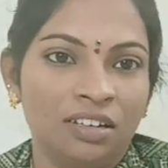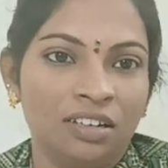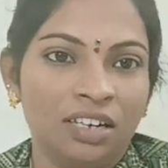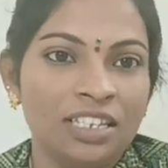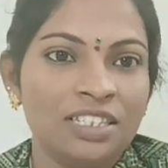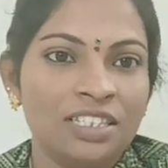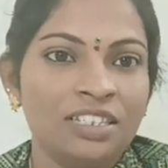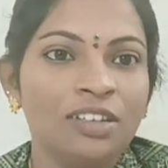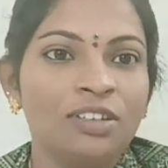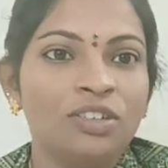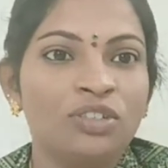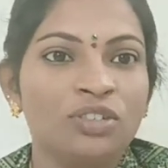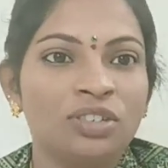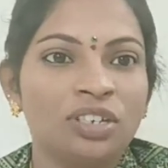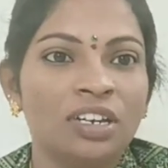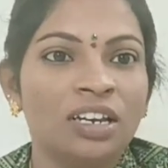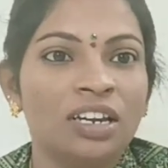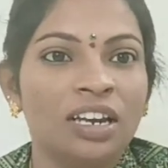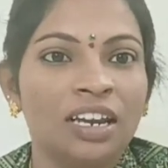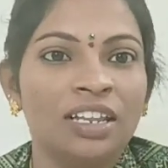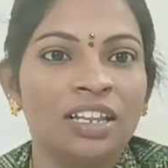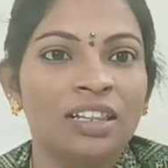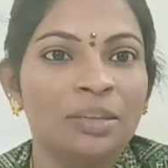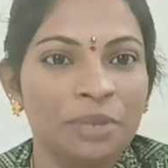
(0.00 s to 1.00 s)

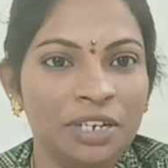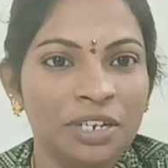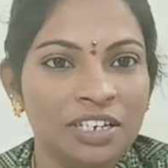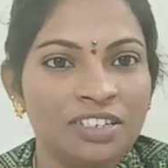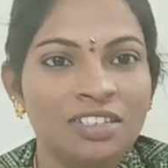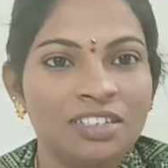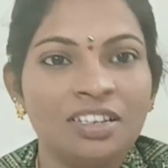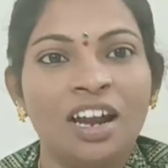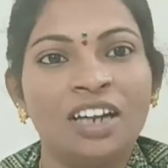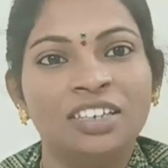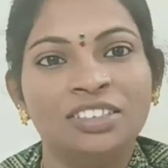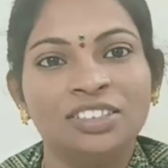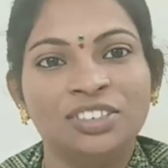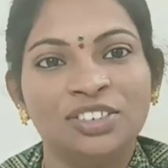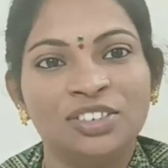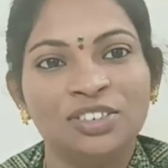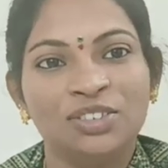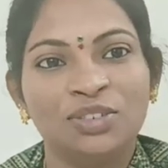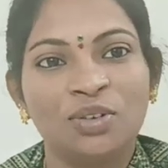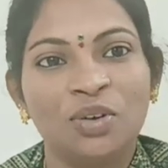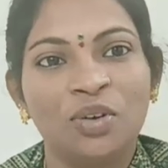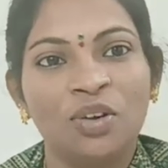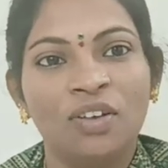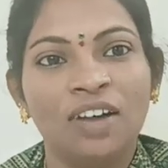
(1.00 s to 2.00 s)
రెజల్యూషన్ అనేది మనం స్టార్ట్
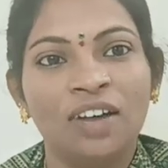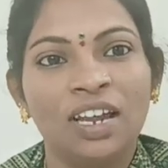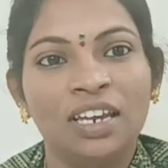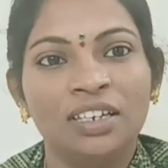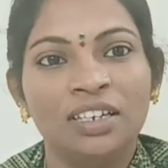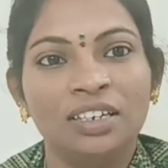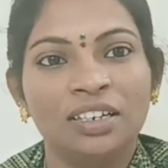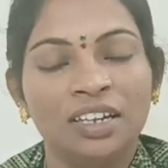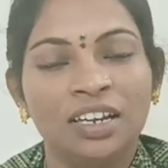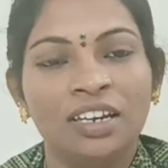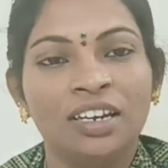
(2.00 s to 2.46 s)
చేసుకోవాలి